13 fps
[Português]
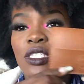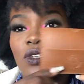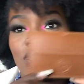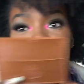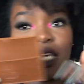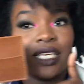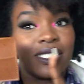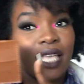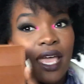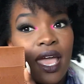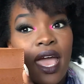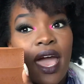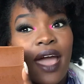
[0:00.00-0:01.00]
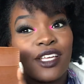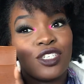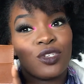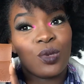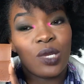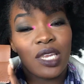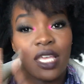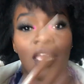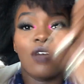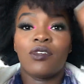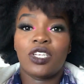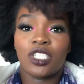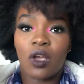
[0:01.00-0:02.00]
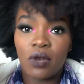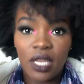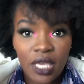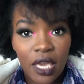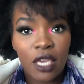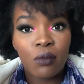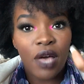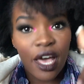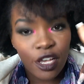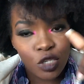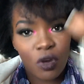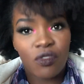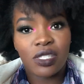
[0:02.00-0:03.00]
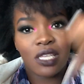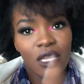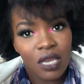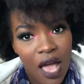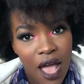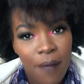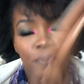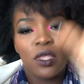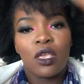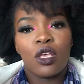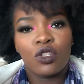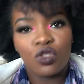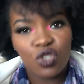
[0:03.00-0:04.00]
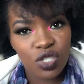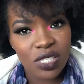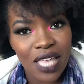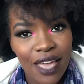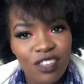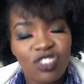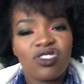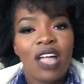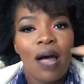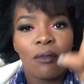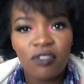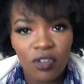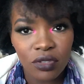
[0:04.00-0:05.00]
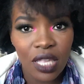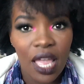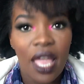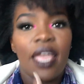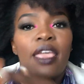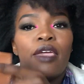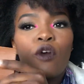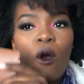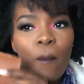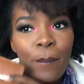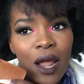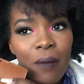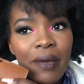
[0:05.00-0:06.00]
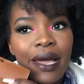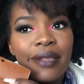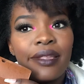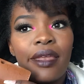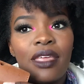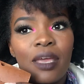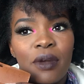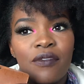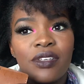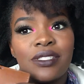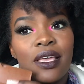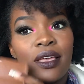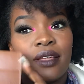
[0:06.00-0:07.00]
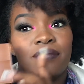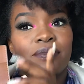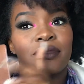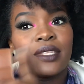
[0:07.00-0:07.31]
Se você quiser adquirir, eu vou deixar o link aqui embaixo para você ir lá nos sites da Movonté e comprar uma carteirinha para você.